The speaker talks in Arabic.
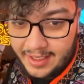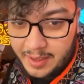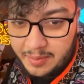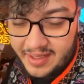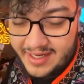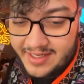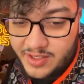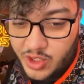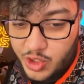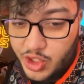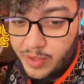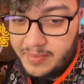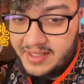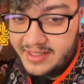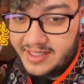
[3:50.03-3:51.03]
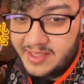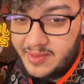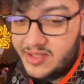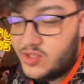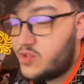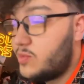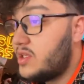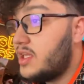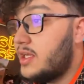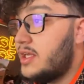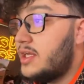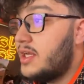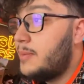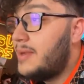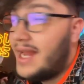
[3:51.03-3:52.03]
اللي بين السوشيال ميديا جماعة السوشيال ميديا
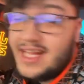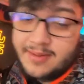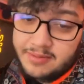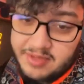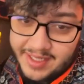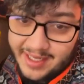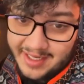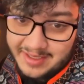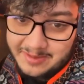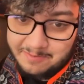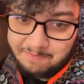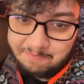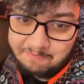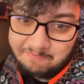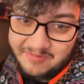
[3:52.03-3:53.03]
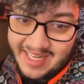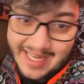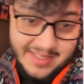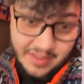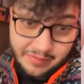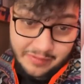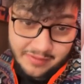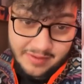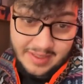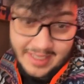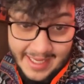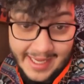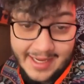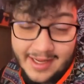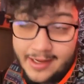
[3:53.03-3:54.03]
بالعادة ما بتنحل للأسف
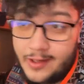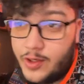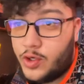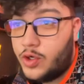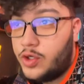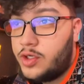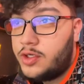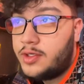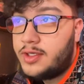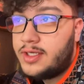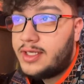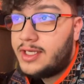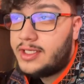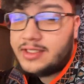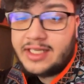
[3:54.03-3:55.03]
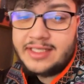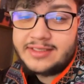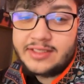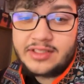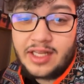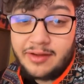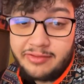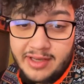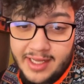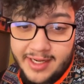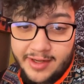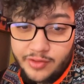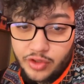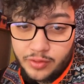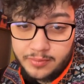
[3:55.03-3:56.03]
ليه؟ لأنه كلتا الطرفين
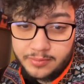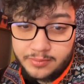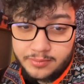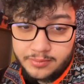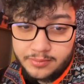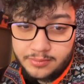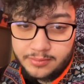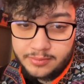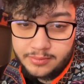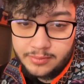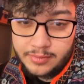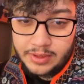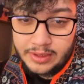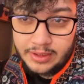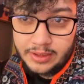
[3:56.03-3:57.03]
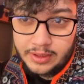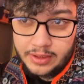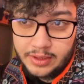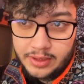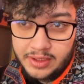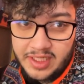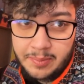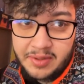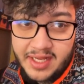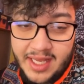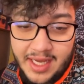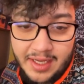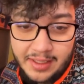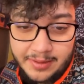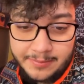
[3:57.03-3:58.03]
عندهم
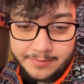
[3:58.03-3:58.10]
كبرياء